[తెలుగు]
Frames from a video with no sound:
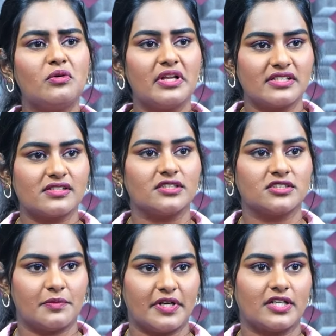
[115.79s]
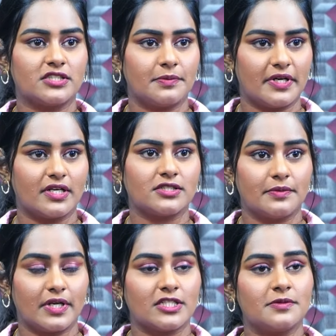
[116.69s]
డేస్ కష్టపడి కష్టపడి
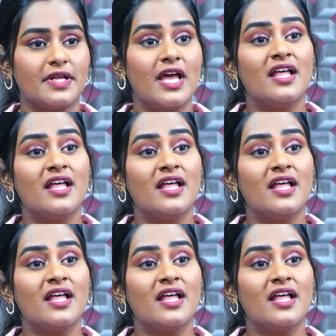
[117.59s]
కష్టపడి కష్టపడి